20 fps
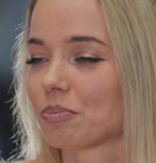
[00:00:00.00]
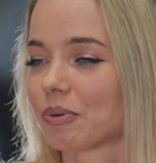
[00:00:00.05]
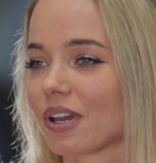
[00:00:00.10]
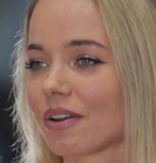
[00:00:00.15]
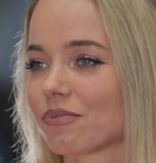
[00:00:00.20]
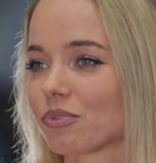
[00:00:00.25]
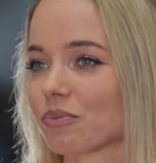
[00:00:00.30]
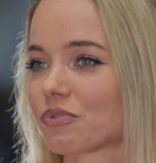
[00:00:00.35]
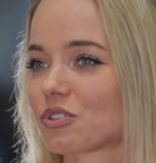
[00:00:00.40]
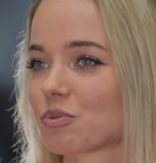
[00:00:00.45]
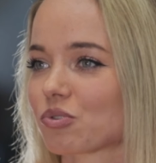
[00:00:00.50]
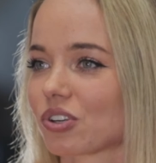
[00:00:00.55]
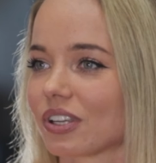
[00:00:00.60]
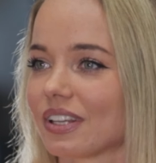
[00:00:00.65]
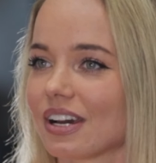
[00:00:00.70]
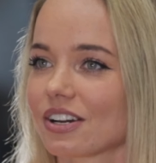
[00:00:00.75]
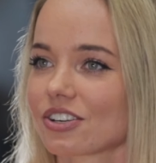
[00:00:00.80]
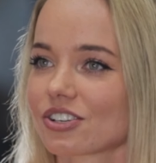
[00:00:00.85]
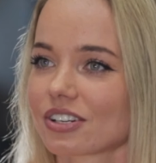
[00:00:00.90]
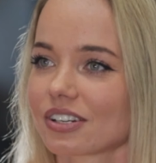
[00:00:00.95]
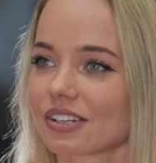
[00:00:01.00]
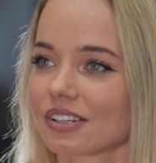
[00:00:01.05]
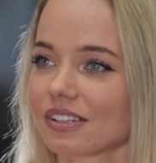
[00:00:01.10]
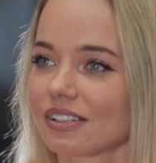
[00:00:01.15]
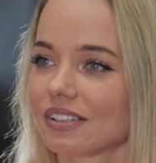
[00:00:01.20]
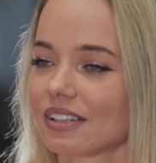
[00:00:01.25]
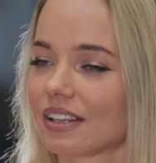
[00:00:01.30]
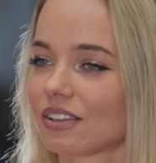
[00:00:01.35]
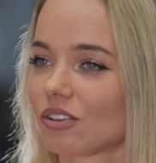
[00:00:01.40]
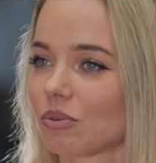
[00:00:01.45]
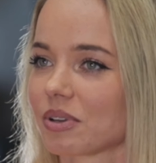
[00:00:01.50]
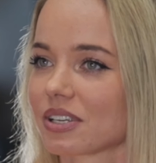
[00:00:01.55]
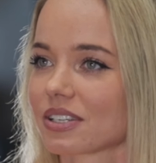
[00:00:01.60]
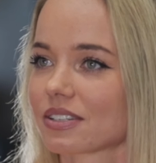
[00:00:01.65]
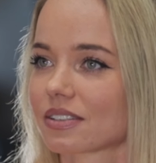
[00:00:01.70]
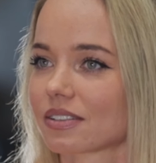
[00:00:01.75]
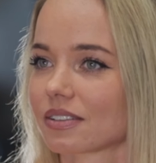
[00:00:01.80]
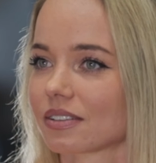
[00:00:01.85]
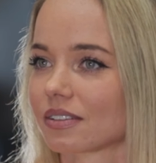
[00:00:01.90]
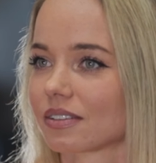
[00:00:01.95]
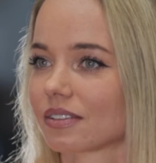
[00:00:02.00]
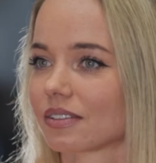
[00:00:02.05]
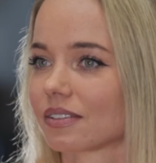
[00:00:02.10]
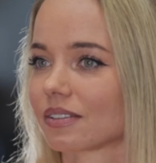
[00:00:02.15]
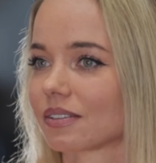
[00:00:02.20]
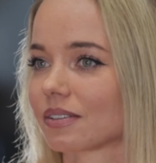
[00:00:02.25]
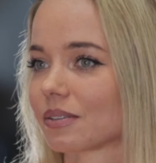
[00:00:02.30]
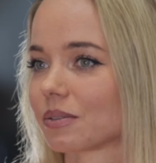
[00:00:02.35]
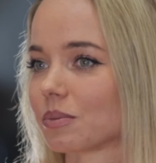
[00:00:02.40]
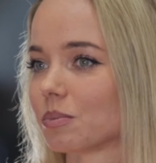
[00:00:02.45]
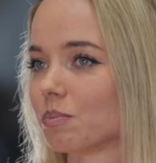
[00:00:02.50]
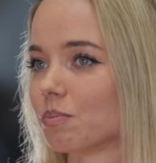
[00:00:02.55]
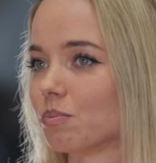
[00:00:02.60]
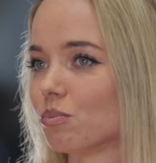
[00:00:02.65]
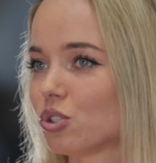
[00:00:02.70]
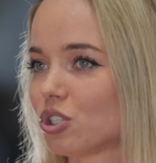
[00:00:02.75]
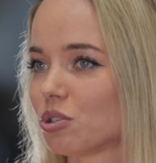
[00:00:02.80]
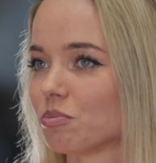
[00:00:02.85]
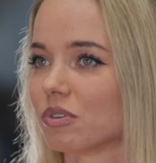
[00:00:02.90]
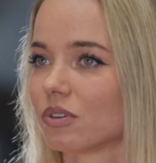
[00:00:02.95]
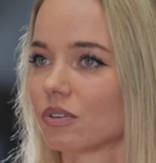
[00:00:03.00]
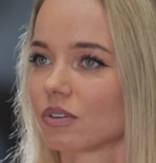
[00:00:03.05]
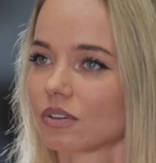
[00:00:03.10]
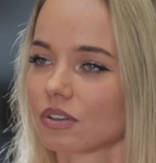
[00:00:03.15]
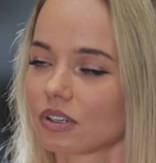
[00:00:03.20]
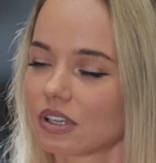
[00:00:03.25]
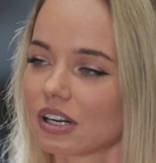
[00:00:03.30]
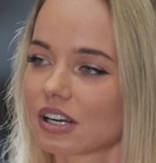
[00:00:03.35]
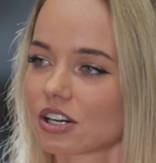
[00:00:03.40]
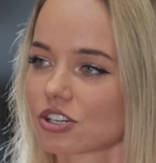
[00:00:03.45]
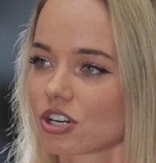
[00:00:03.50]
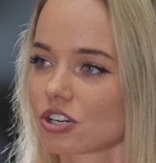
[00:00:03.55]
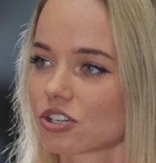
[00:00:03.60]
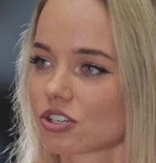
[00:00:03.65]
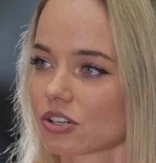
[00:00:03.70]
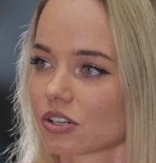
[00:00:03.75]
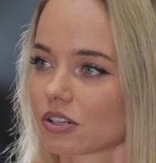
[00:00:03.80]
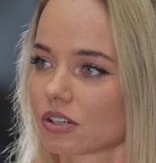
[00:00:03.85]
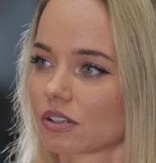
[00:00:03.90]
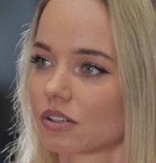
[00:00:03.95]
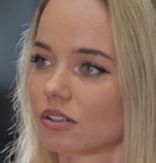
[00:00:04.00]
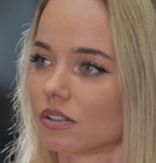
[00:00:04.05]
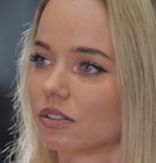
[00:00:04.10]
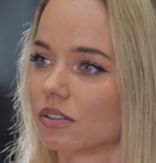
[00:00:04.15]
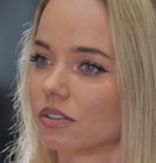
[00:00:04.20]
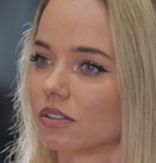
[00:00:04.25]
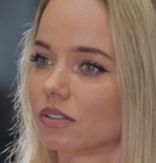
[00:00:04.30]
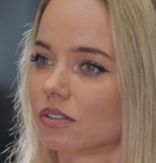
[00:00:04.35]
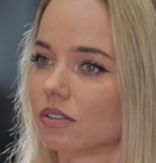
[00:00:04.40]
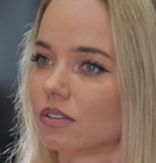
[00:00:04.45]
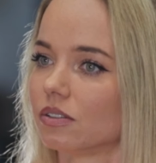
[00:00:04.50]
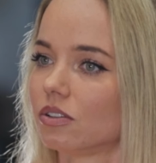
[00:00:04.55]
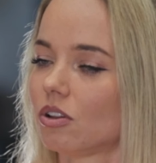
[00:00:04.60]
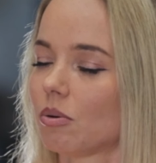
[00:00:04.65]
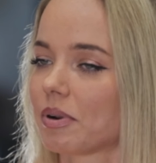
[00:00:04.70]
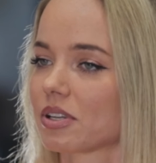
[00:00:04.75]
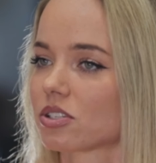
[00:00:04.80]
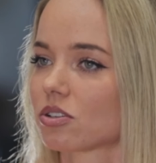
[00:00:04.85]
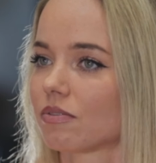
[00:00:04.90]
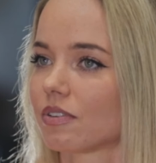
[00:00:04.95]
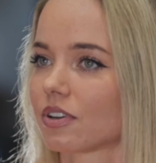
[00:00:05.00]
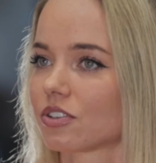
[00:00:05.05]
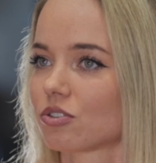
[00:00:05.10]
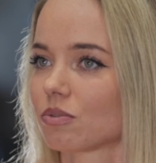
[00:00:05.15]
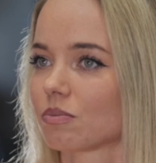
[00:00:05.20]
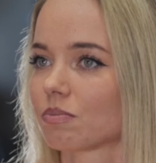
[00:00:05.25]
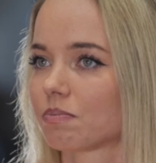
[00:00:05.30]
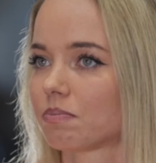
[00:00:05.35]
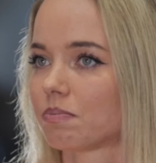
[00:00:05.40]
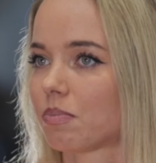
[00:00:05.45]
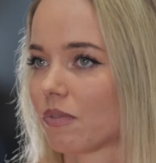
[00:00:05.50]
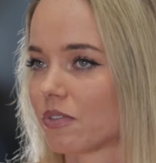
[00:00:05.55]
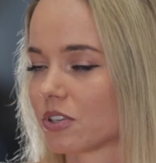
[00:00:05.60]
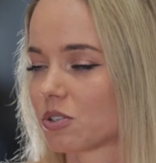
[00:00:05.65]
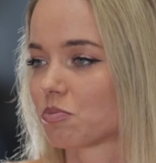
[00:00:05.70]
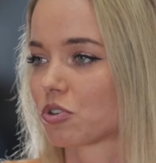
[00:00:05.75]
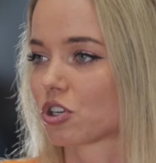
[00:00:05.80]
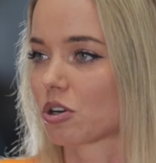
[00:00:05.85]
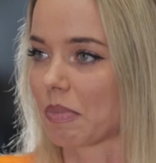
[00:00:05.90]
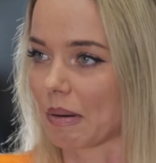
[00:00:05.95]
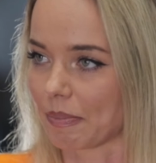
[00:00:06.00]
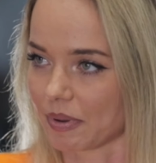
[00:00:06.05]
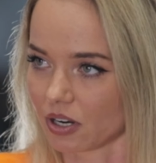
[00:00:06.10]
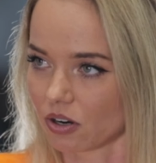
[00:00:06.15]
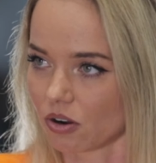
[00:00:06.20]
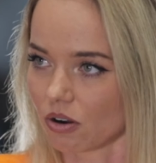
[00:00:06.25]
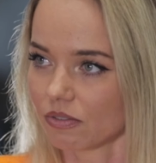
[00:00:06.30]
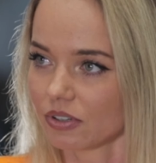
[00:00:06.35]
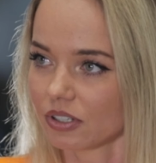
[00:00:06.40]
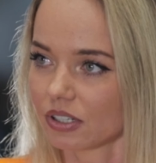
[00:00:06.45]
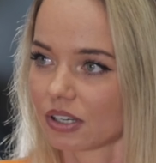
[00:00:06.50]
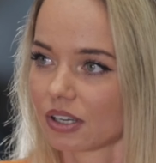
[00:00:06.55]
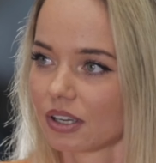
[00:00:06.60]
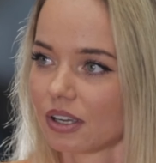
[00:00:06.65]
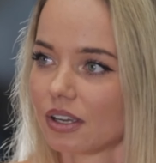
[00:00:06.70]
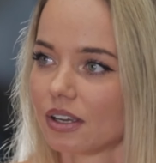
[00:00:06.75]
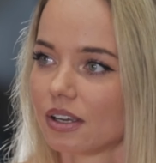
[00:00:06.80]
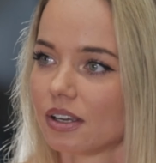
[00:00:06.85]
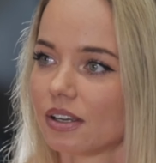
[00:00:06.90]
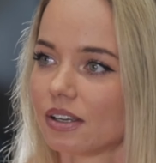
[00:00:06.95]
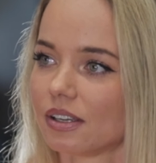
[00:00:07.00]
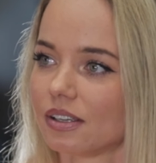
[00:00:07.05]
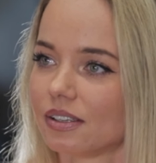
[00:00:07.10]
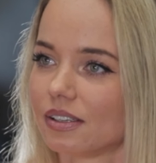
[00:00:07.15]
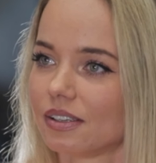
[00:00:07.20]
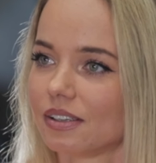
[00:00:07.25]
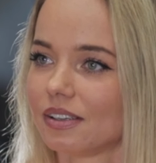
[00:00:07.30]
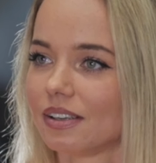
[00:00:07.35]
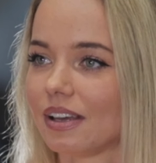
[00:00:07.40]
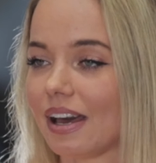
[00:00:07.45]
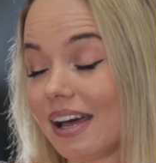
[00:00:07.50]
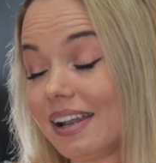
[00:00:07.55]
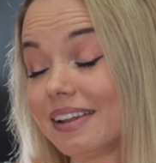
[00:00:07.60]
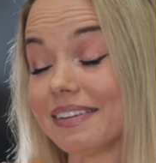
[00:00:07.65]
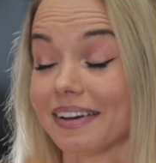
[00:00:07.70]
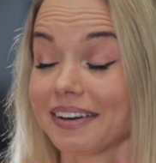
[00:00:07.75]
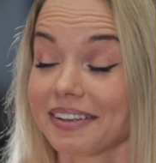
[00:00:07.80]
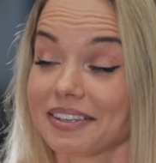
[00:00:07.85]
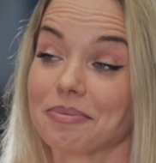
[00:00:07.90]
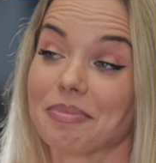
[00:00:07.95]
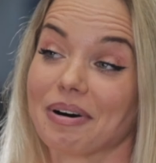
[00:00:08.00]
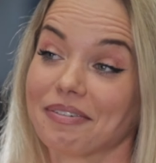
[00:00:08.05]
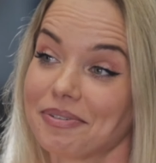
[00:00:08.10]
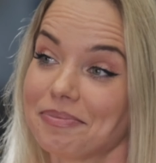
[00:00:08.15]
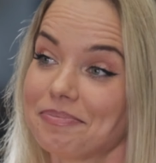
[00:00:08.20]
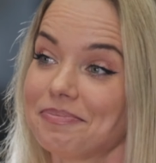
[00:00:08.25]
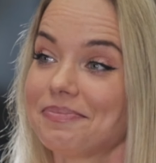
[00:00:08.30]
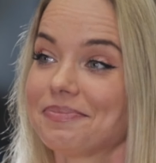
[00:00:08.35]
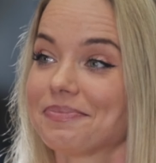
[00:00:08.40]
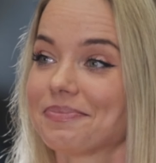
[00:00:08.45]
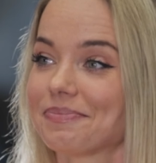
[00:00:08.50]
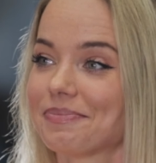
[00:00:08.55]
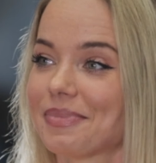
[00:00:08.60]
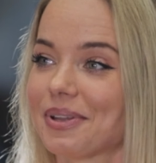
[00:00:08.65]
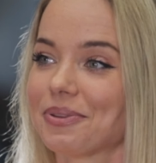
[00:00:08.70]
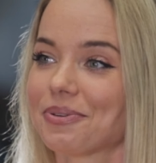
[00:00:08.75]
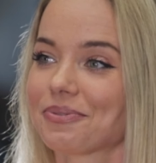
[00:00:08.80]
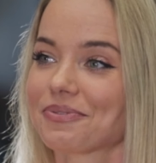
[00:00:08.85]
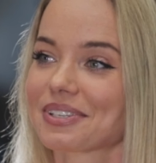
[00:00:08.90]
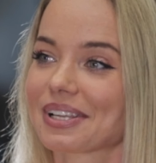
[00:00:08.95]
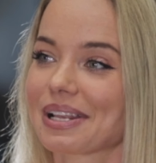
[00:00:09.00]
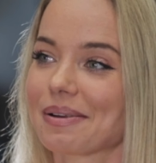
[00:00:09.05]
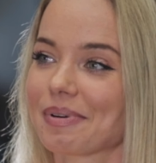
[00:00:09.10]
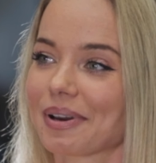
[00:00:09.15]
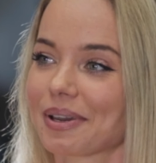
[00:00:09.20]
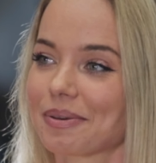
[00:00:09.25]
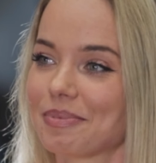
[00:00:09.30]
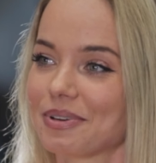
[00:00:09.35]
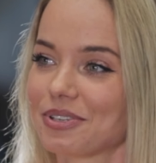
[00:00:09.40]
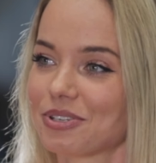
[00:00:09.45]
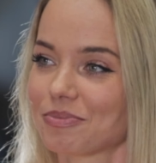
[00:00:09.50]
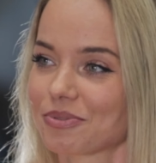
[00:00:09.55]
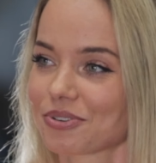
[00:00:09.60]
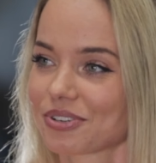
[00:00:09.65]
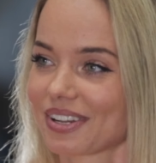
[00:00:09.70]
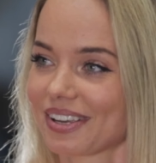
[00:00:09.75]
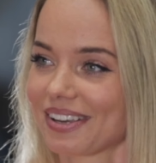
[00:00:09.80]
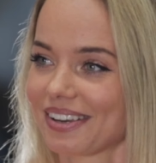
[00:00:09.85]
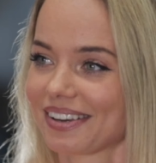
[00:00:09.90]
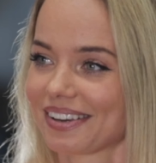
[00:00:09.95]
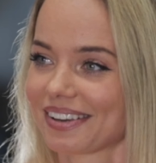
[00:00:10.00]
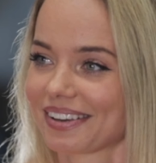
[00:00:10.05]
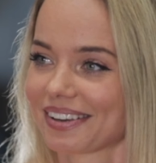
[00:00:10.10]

się pojawią w sprzedaży, natomiast musimy kilka rzeczy dopracować, powiedzmy, że papierkowych, mhm. ale tak, niebawem będą w sklepach i będzie można je